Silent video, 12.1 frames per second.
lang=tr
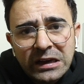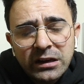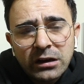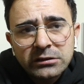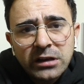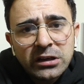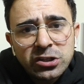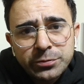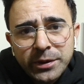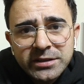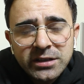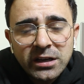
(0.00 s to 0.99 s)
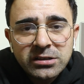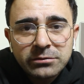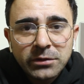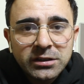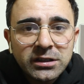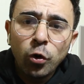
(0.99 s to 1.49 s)
Yani hatta hiç benzer
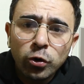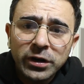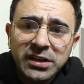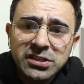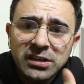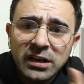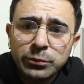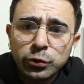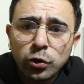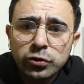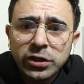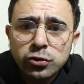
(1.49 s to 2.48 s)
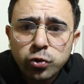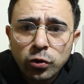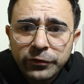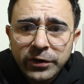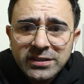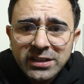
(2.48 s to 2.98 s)
çıkmadı. Öğrenciler bu yönde
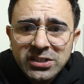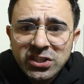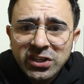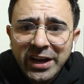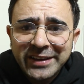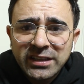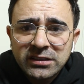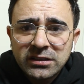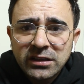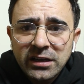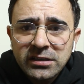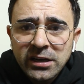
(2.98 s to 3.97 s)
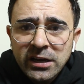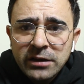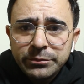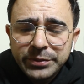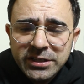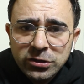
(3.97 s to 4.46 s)
çok fazla şikayet ettiler.
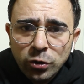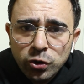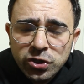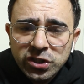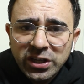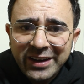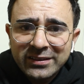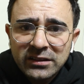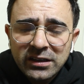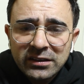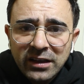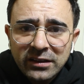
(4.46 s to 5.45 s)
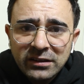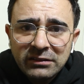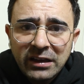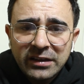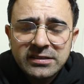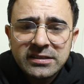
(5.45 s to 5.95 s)
Biz de o şikayetlerinden
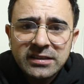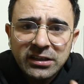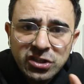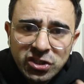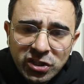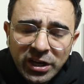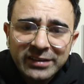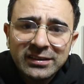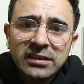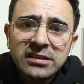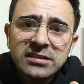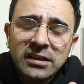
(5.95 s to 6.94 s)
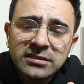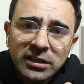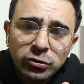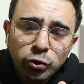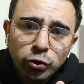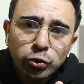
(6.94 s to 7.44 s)
yani sizlerin şikayetlerini
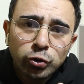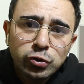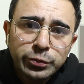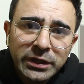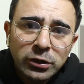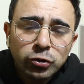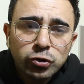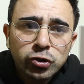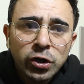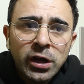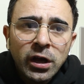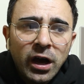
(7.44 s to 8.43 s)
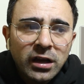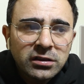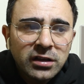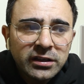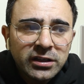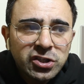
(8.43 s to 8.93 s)
zaten görüyoruz, biliyoruz.
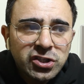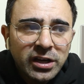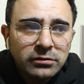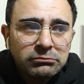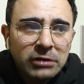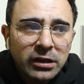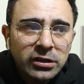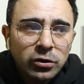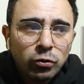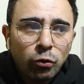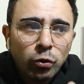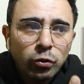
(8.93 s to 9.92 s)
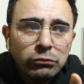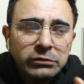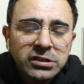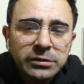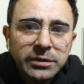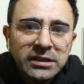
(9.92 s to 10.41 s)
Hatta geçen yani o
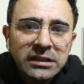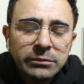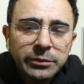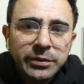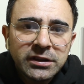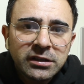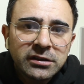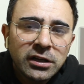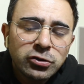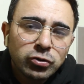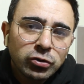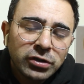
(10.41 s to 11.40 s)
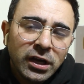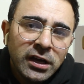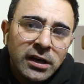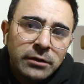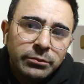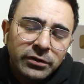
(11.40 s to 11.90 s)
2020 bittikten
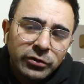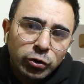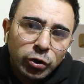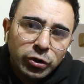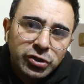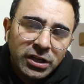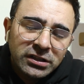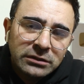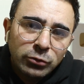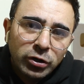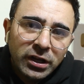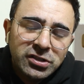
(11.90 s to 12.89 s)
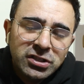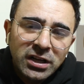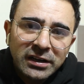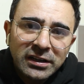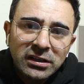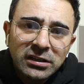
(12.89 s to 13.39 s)
sonra bir video çektim
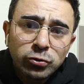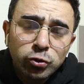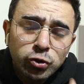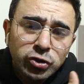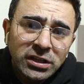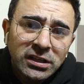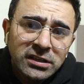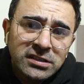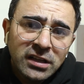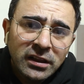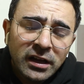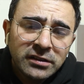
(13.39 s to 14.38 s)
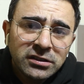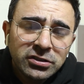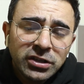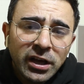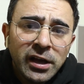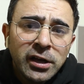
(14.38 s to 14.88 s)
öğrencilerle ilgili düşünceleriniz
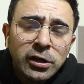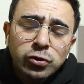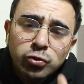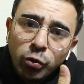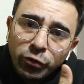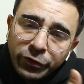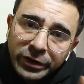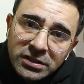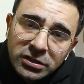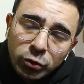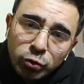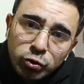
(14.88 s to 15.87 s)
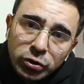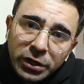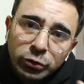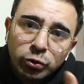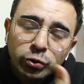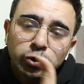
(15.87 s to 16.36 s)
nelerdir diye. Çok fazla
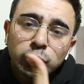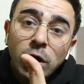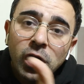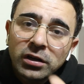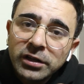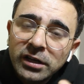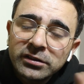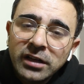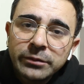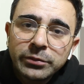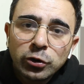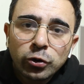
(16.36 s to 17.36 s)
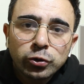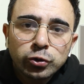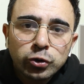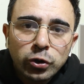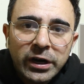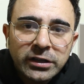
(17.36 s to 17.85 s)
üzülen oldu, ağlayanlar bile
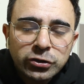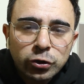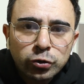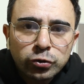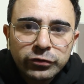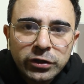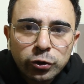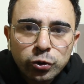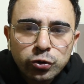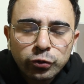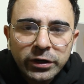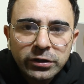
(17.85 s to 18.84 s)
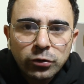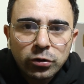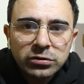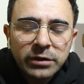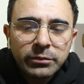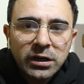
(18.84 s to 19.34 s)
oldu. Hatta onun videosu var.
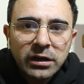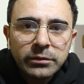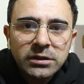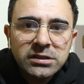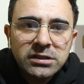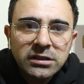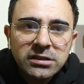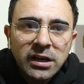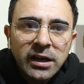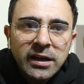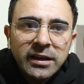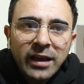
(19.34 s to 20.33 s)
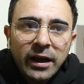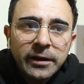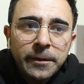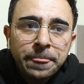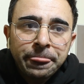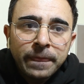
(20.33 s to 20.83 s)
Oradan bakabilirsiniz.
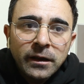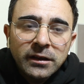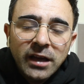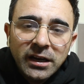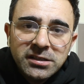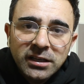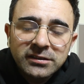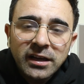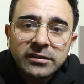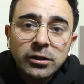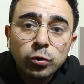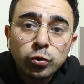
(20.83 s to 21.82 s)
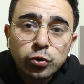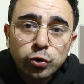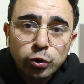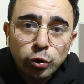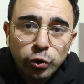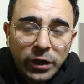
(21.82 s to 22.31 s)
Yani gerçekten de
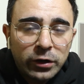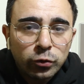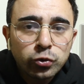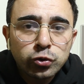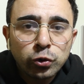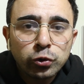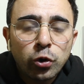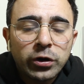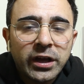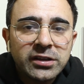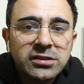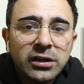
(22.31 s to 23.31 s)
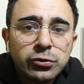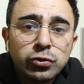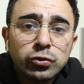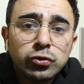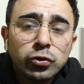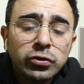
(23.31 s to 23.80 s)
üzdü yani üzüldü öğrenciler.
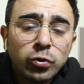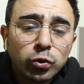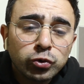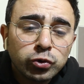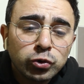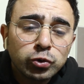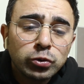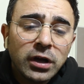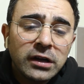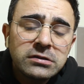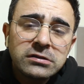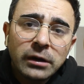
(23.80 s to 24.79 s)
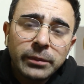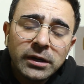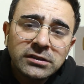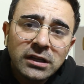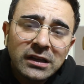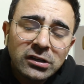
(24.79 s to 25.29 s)
Çünkü oturdular
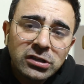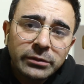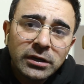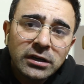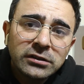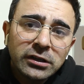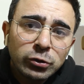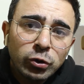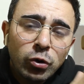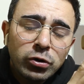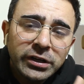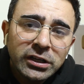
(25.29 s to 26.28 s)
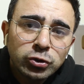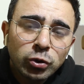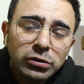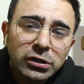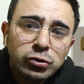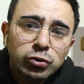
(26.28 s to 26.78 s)
sabahtan akşama kadar o örnek
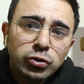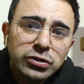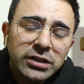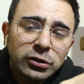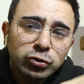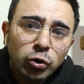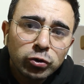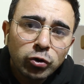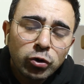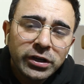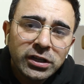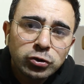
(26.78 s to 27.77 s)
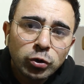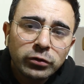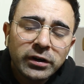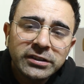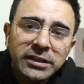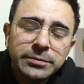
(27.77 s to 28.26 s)
soruları çözdüler. Tonlu örnek
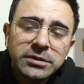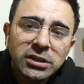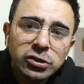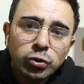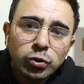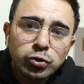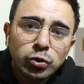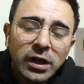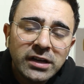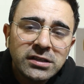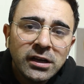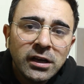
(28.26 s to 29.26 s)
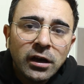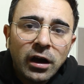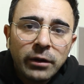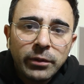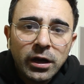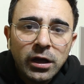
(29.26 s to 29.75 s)
soru vardı. Hepsini çözdüler.
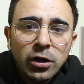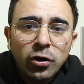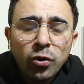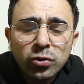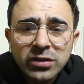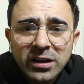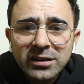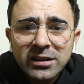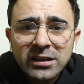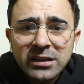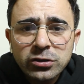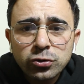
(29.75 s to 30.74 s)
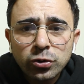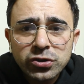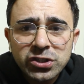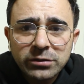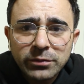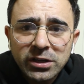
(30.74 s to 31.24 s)
Ama onlarla ilgili soru
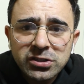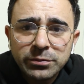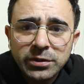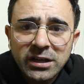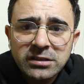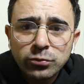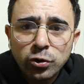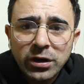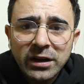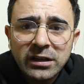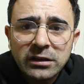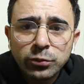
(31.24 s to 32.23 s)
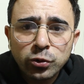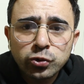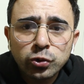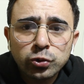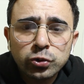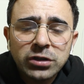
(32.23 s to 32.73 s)
çıkmayınca biraz moralleri
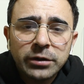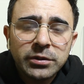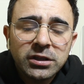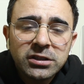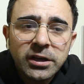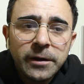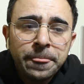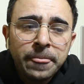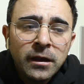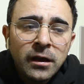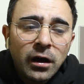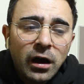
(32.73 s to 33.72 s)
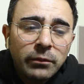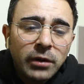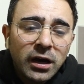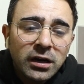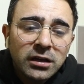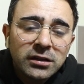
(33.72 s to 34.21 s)
bozuldu tabii ki.
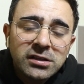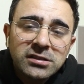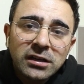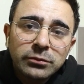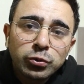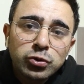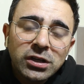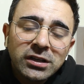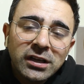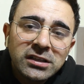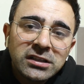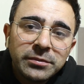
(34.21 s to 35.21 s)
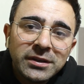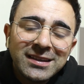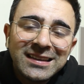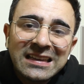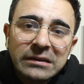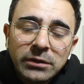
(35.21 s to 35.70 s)
Ama arkadaşlar bu sene
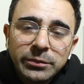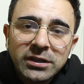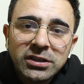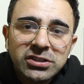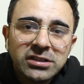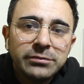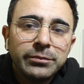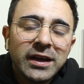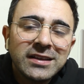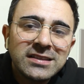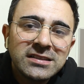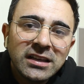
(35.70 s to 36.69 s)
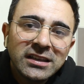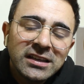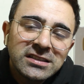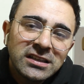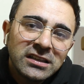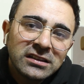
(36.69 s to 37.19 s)
2021 için ben size
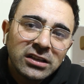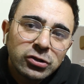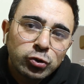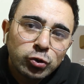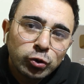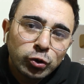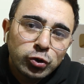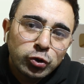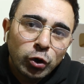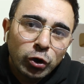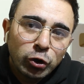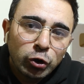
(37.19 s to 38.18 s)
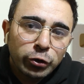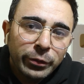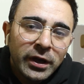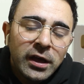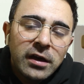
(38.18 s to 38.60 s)
kesinlikle şunu söylüyorum.